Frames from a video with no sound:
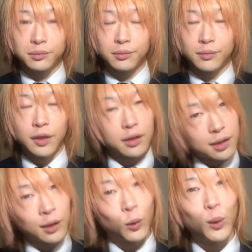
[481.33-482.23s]
たくさ
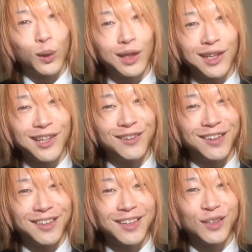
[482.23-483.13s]
んのことができるか
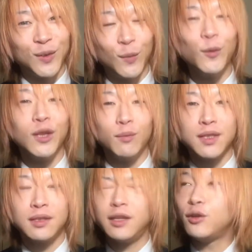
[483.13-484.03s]
なと思ってます。
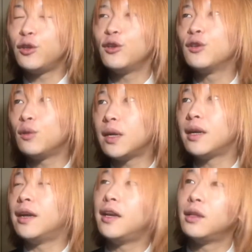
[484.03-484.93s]
でゆくゆく
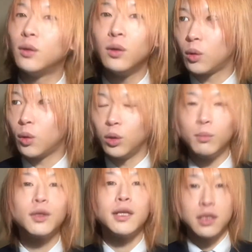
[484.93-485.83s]
は、子ど
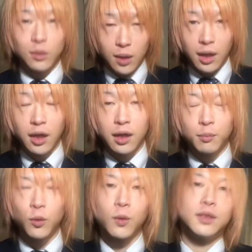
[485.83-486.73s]
もたちとか
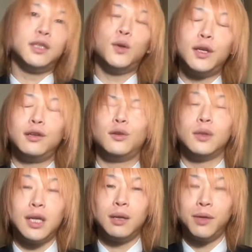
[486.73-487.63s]
も集えるよう
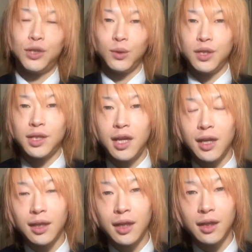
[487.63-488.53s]
な場所にしていけ
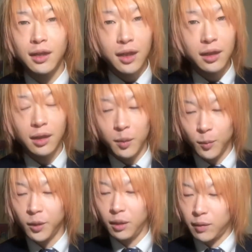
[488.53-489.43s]
たらいいなって
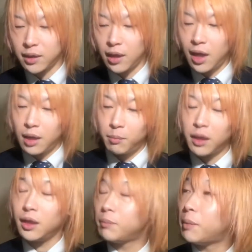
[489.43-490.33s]
思ってます。
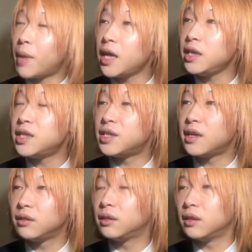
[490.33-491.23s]
やっぱり毎日や
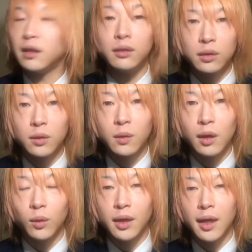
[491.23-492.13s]
るってなると結
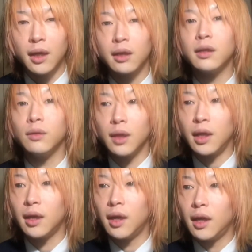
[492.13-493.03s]
構大変なの
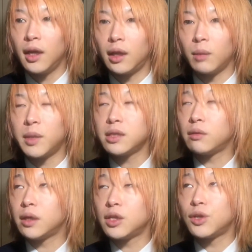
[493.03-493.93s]
で、まず
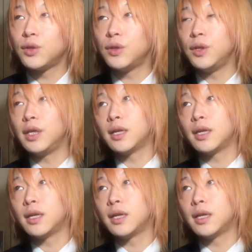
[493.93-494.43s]
は週1